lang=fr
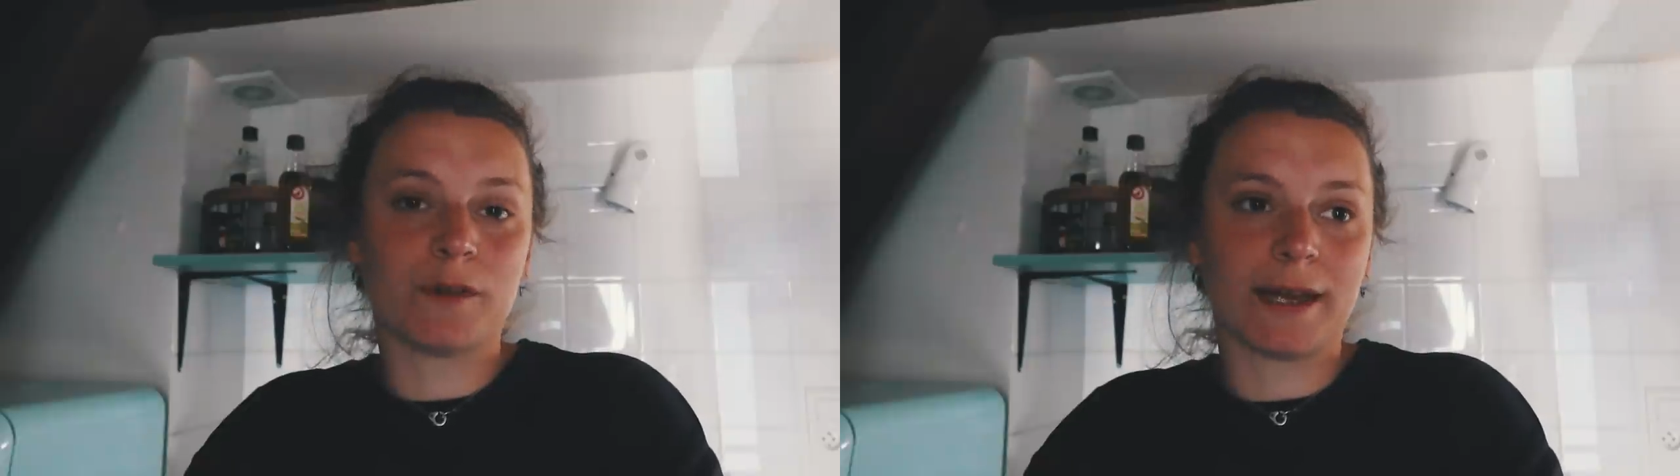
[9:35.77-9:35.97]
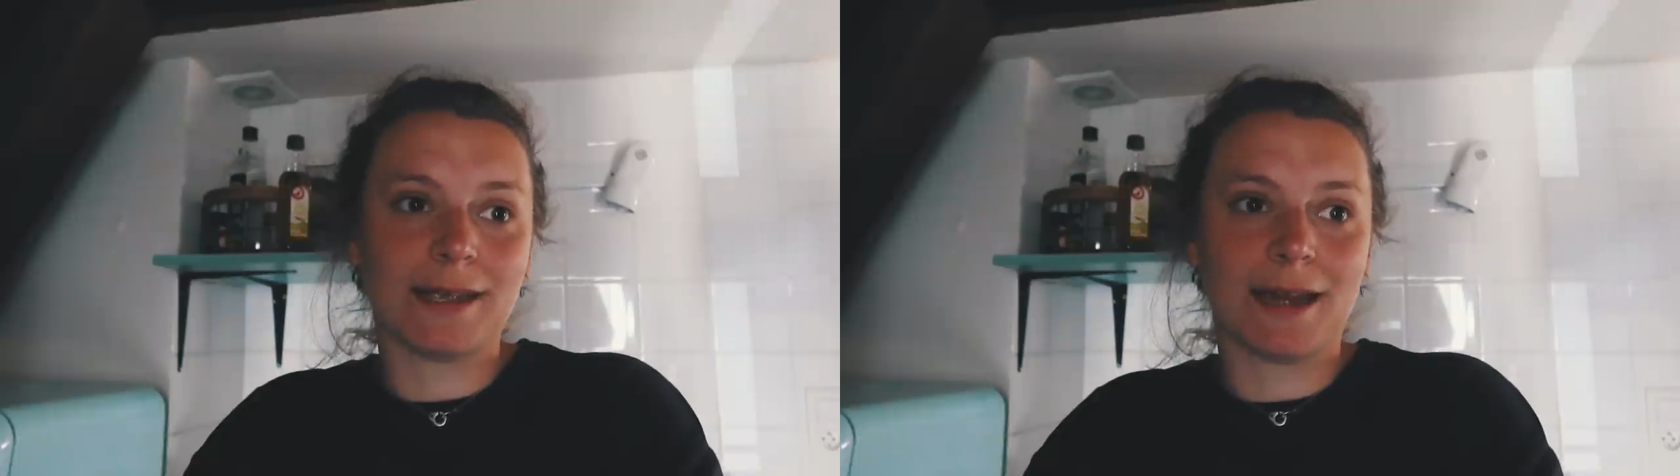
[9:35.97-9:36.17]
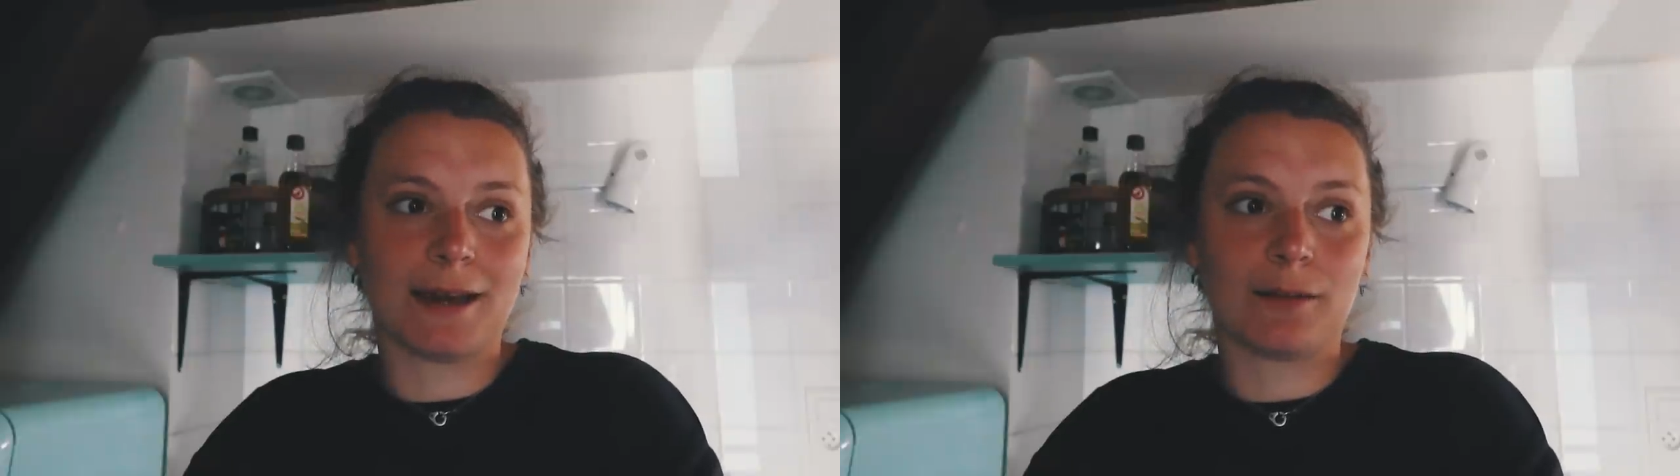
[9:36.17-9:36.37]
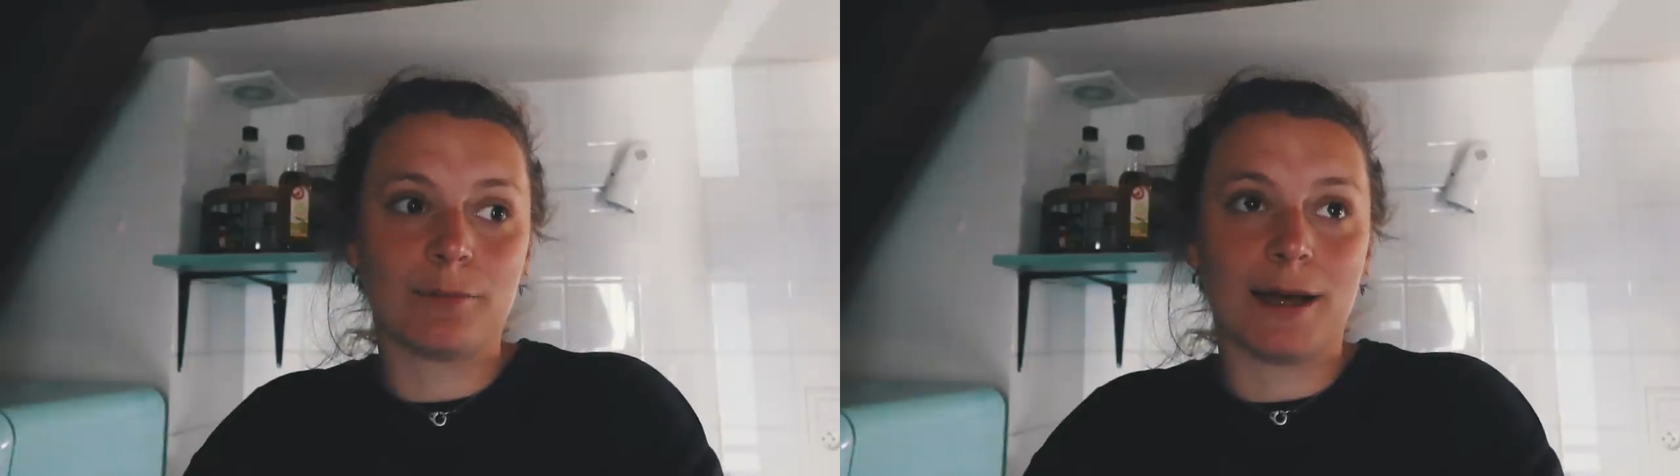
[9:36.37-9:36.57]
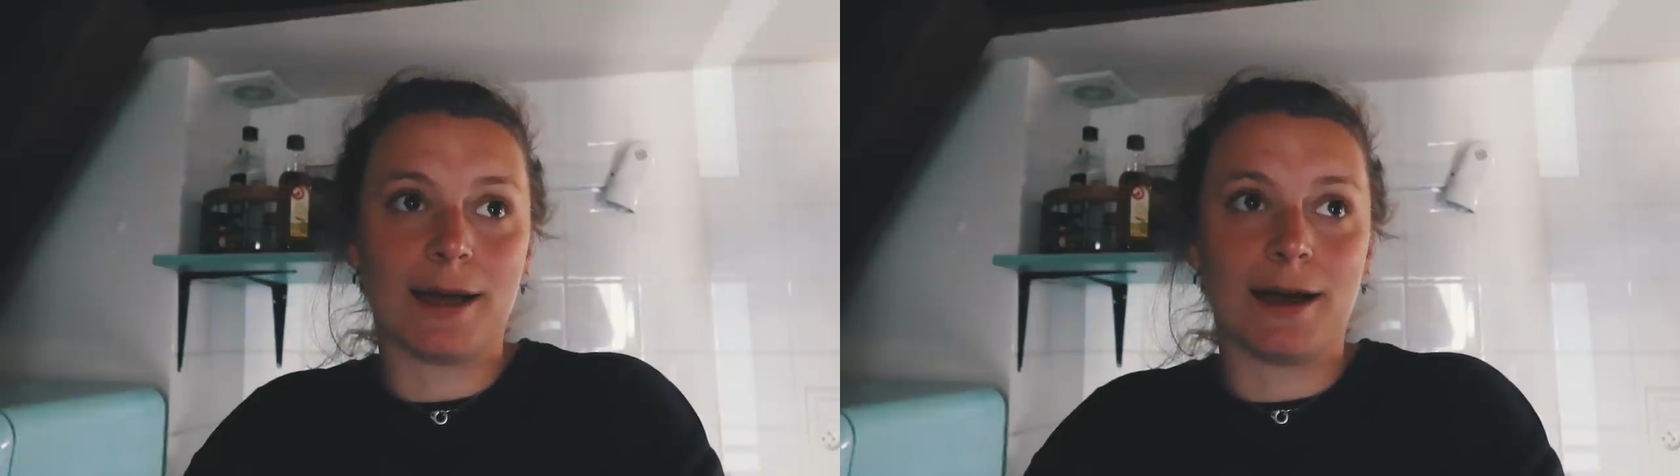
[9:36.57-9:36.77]
derrière
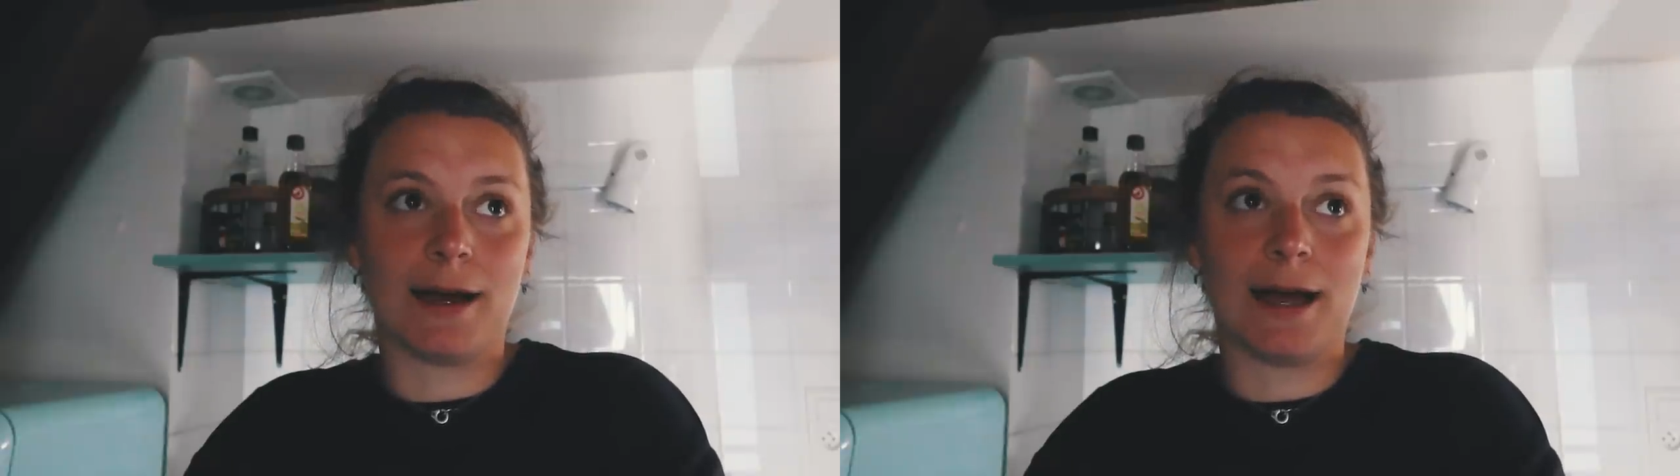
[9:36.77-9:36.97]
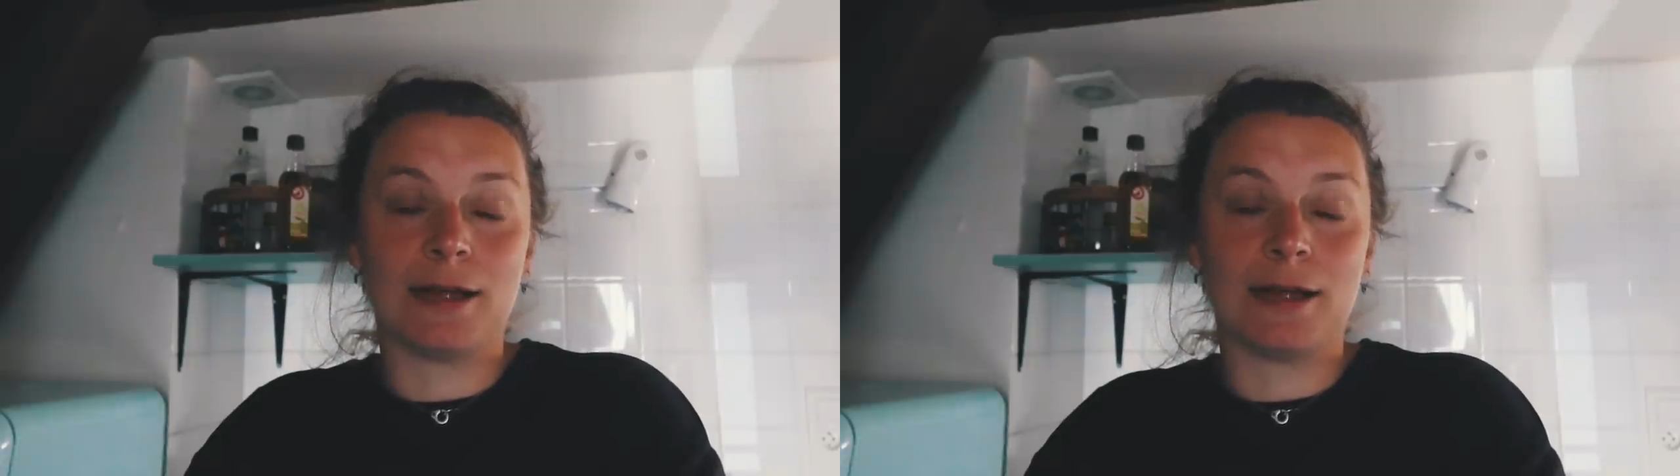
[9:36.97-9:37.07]
bah,